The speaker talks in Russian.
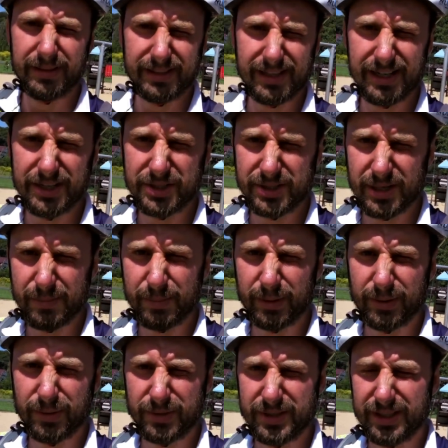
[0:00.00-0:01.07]
полтора часа
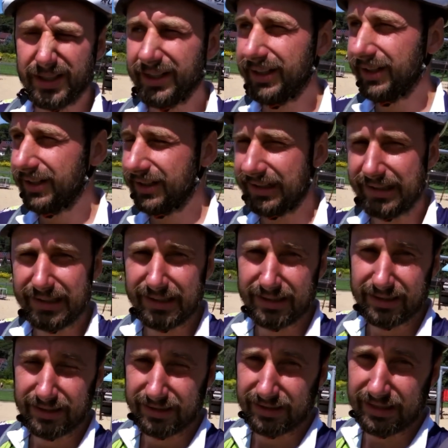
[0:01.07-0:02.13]
покрутили,
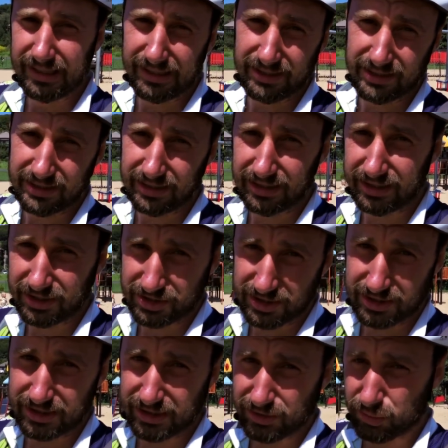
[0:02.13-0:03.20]
доехали,
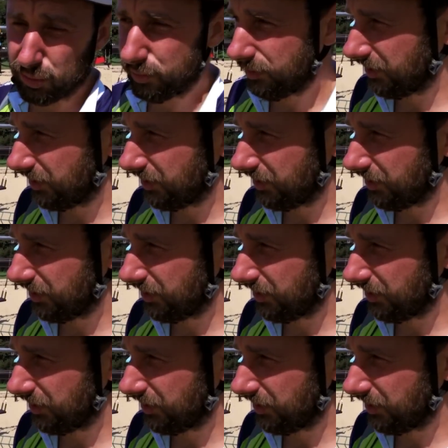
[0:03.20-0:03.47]
нашли детскую